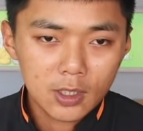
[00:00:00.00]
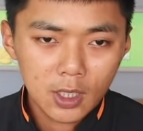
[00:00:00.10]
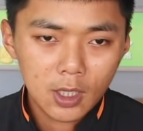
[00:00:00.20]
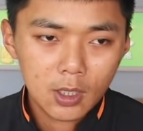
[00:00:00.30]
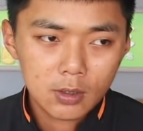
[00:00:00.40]

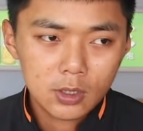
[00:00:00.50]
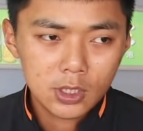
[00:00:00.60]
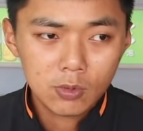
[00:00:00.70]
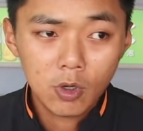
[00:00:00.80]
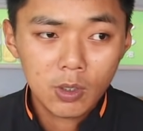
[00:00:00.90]
那其
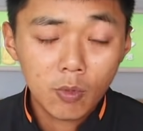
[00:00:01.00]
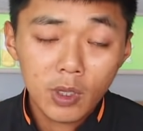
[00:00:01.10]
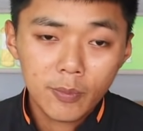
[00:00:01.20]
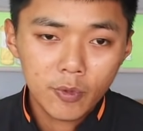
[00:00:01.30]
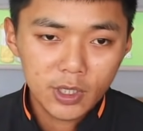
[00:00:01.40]
实我也我
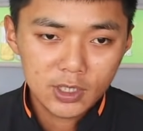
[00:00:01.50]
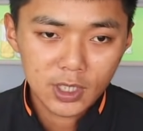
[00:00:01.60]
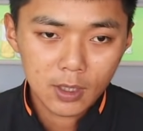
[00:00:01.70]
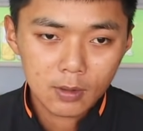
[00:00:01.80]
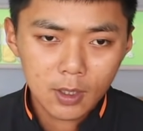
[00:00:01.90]
也不会
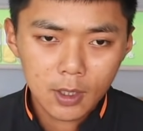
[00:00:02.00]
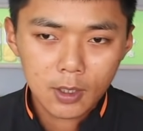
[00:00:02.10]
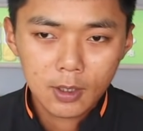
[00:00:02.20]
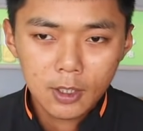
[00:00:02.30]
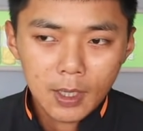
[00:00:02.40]
讲，那
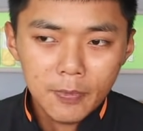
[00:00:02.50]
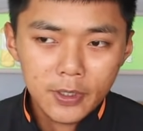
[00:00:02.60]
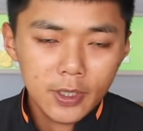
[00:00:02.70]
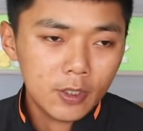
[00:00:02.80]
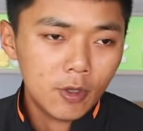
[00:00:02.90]
他们
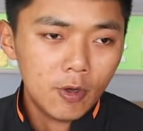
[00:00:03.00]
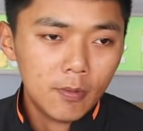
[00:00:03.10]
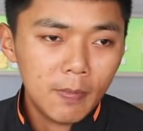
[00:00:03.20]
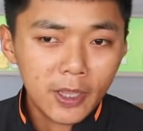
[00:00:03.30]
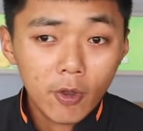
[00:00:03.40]
也都
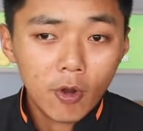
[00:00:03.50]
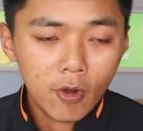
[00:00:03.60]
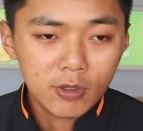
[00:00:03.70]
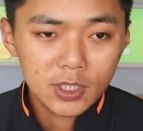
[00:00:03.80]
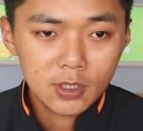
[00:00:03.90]
蛮给我
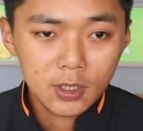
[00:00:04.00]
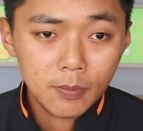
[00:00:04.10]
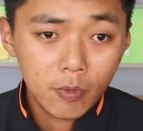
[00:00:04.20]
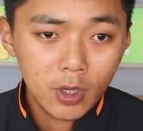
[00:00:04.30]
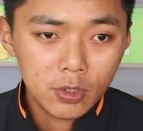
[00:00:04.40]
空间的，
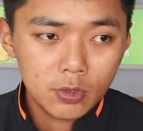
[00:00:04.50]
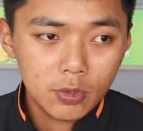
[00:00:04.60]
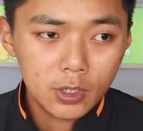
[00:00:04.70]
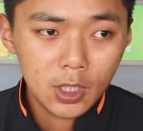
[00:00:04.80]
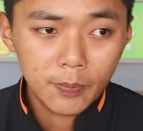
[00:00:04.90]
不会
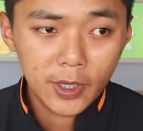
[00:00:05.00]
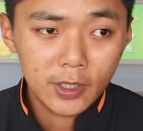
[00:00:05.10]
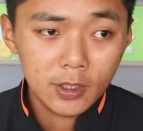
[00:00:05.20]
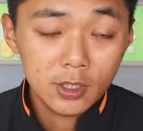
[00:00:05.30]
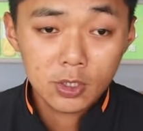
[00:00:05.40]
去特别
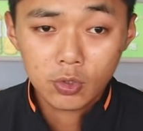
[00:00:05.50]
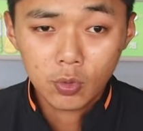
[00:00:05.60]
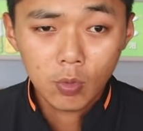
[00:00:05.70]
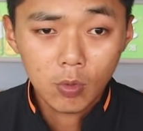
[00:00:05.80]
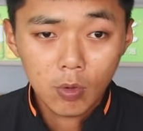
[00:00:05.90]
的一直去
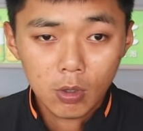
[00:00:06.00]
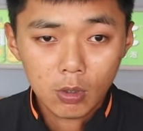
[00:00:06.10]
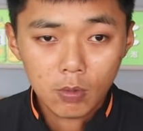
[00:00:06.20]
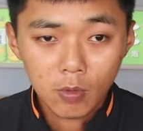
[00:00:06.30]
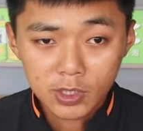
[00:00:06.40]
问我
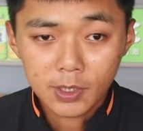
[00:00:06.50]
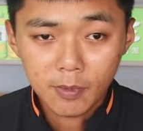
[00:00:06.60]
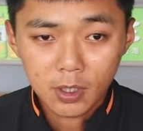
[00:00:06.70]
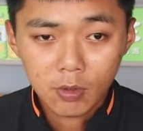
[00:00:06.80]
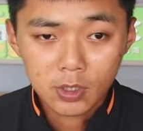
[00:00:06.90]
我怎
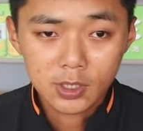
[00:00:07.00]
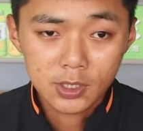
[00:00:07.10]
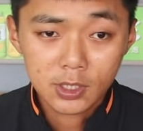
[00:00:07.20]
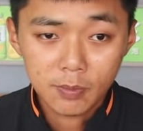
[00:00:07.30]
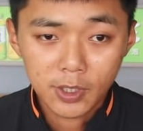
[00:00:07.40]
么了或者是
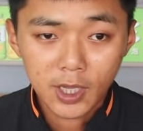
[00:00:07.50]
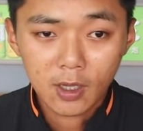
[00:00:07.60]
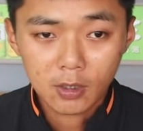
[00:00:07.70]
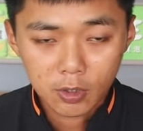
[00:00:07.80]
怎么样。